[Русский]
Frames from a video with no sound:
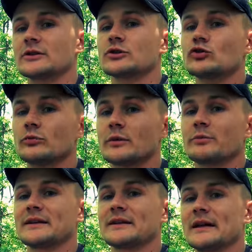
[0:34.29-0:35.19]
И чтобы
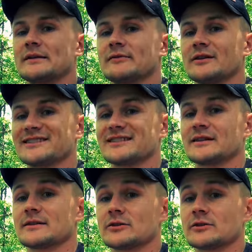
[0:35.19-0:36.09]
поднять ваш
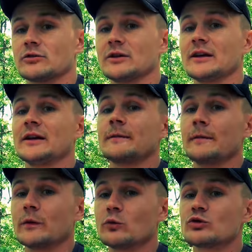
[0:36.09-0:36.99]
тестостерон,
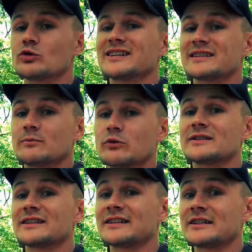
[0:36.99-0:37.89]
нужно
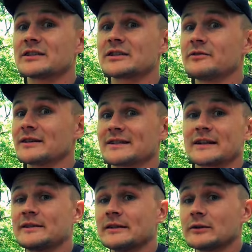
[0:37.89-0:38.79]
сбросить лишний вес.
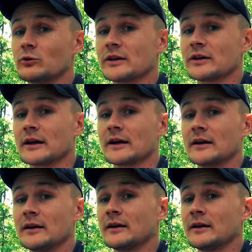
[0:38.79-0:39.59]
Где логика?